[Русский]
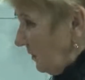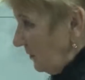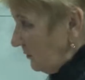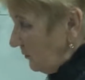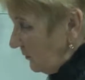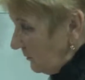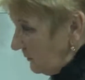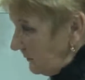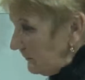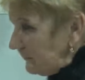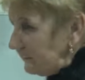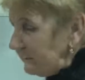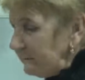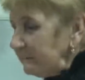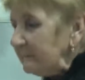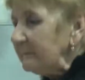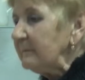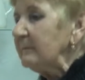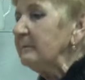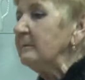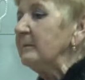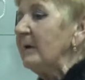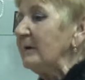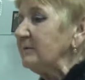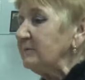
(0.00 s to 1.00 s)
время
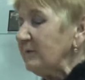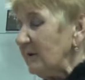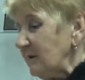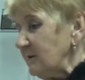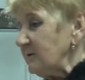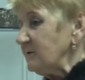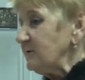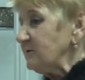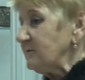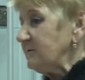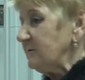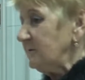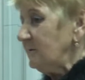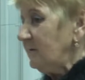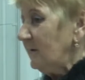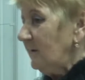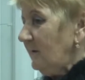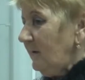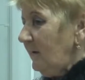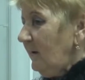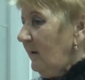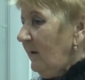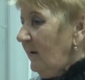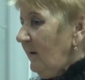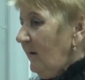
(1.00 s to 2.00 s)
мотаешься,
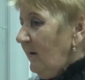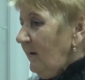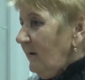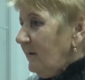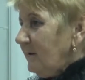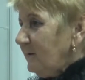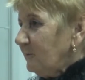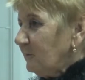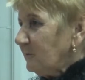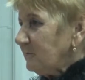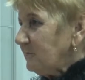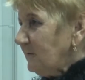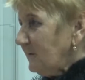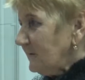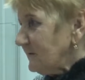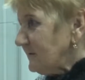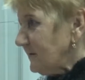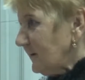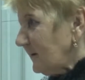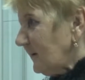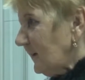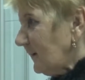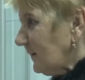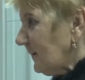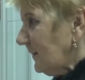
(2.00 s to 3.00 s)
да. И вот
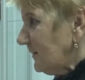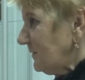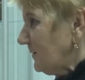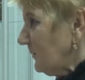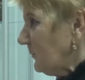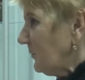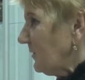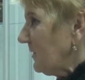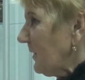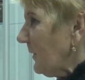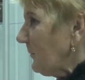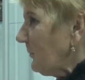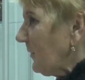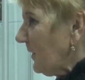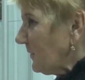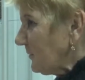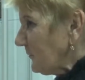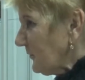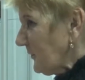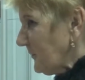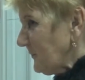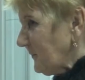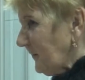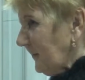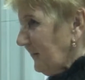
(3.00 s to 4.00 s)
если какая-то была
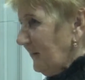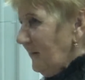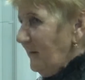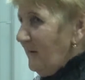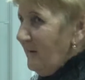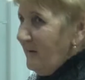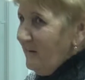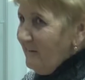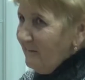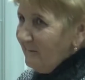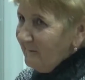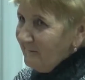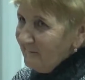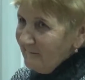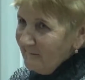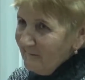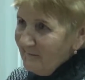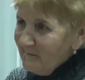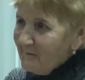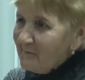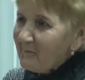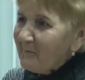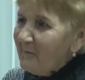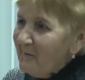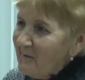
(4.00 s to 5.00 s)
поломка,
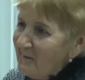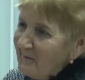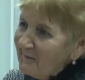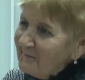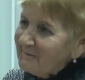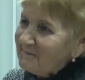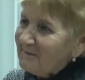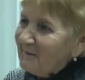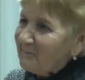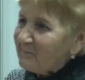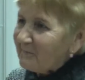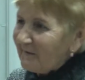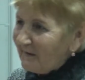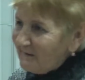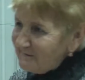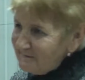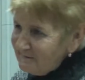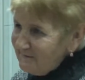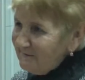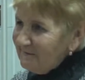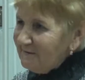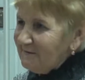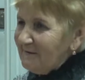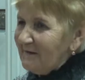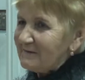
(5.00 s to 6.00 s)

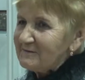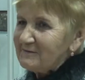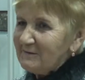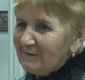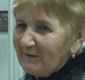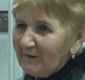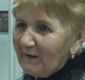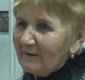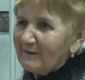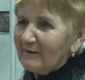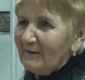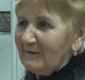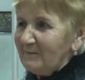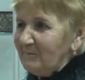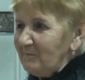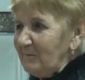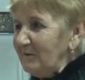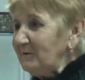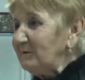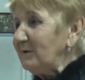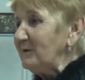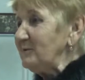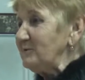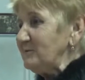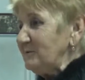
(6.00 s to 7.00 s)
допросит нас Николай
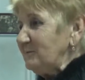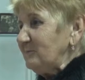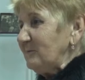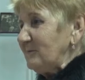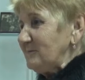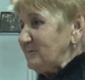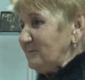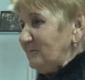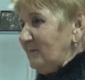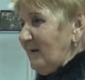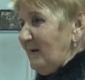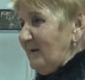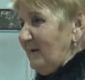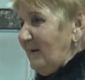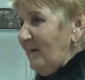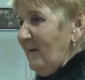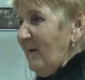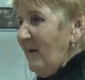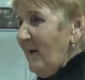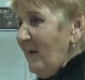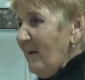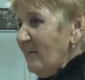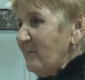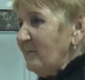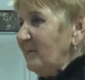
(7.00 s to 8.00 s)
Дмитриевич, его звали.
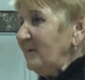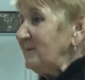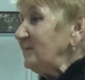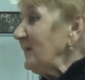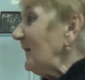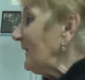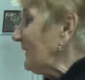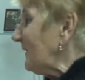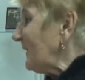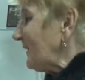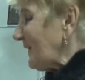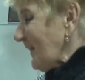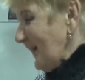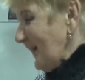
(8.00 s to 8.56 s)
Мы так